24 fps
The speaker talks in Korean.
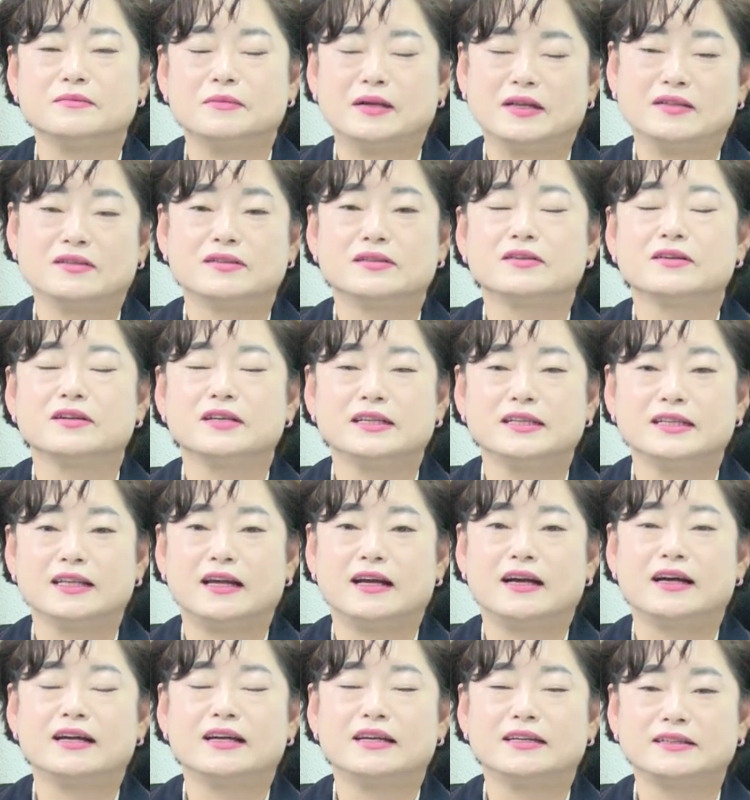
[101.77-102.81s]
만들어
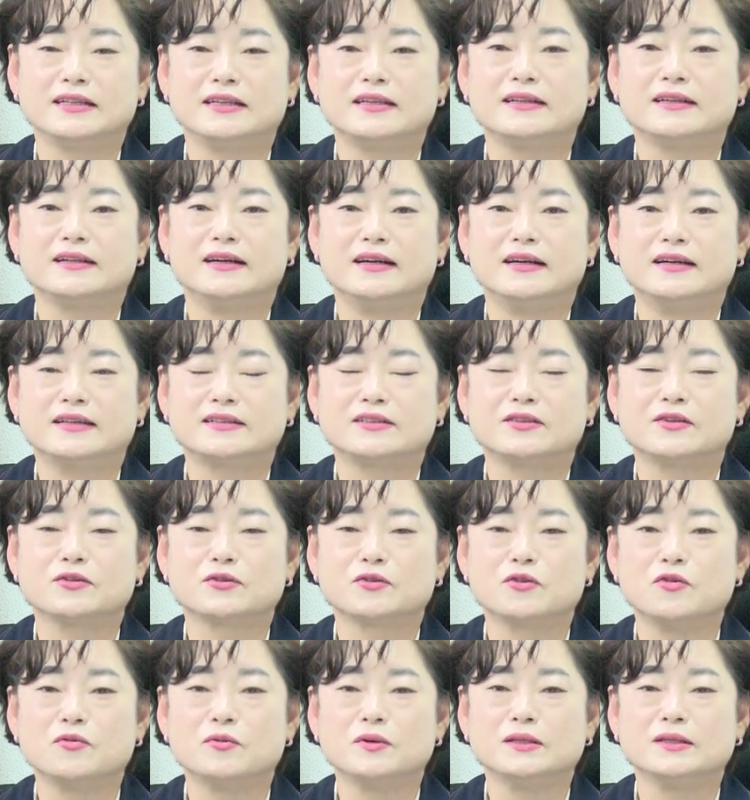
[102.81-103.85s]
나가야 될까 그런
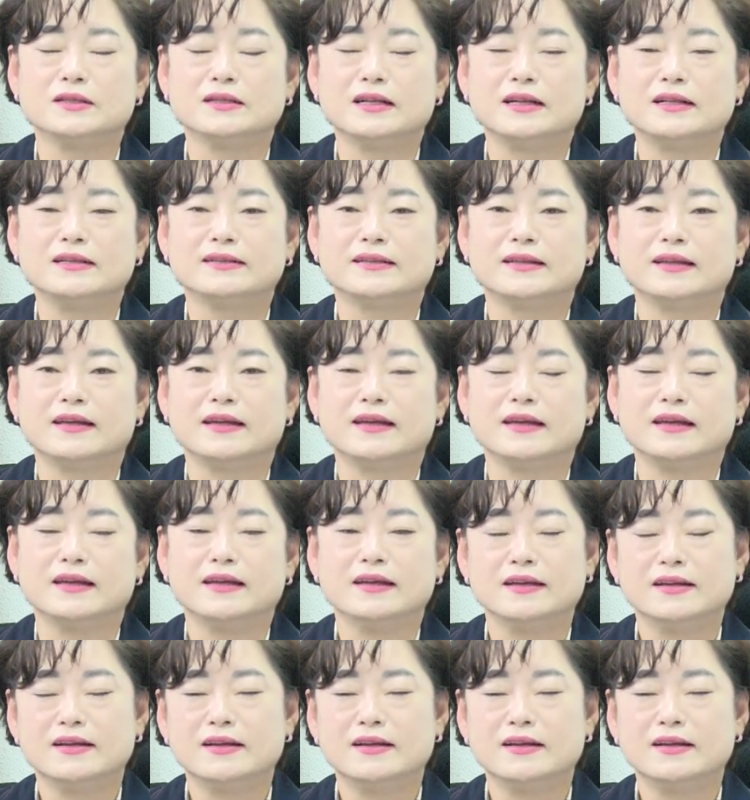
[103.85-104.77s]
고민을 할때